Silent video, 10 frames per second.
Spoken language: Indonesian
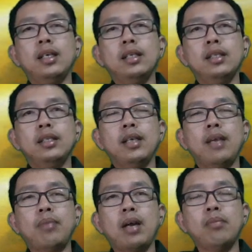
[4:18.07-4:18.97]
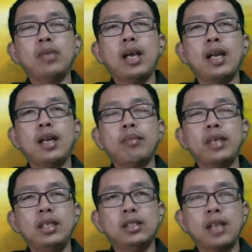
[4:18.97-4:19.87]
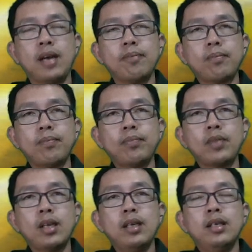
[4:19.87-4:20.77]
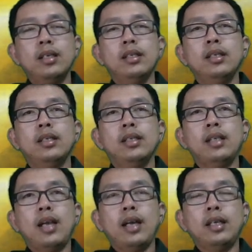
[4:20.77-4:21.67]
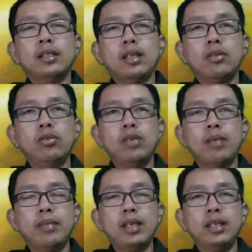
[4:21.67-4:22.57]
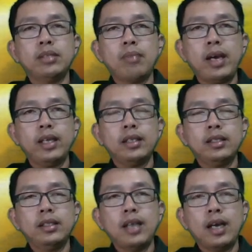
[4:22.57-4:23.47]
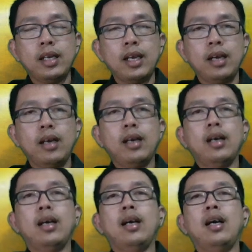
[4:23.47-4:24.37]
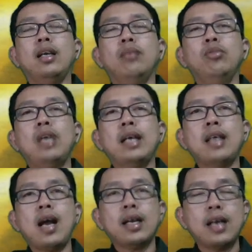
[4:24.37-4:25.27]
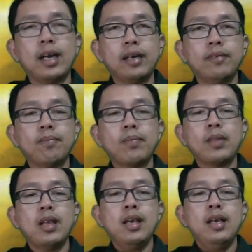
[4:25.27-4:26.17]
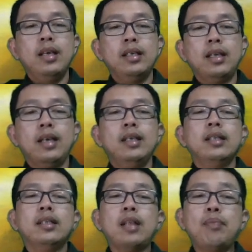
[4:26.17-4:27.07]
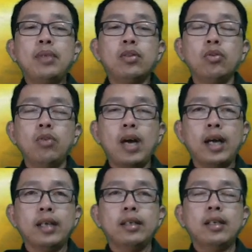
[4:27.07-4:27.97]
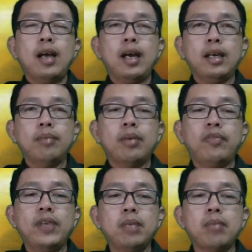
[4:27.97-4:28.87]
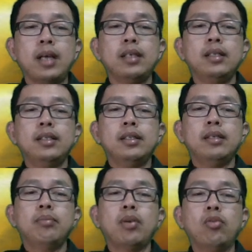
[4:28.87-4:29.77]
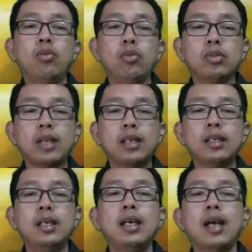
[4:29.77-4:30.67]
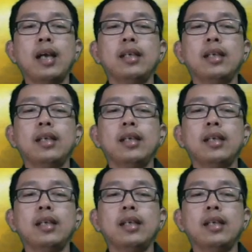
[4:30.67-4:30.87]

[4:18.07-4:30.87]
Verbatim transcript: ya Abraham punya anak namanya Isa. Ada satu namanya Ismail dari anak budaknya Hagar. Tetapi Tuhan Allah berfirman, ya, berurusan dengan